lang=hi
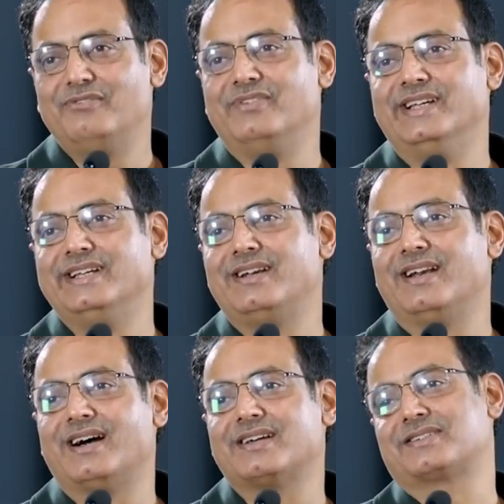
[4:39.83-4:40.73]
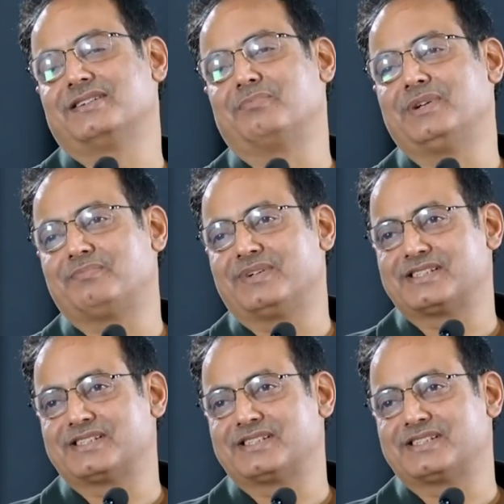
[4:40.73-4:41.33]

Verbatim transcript: दिल विहीन लाश अपने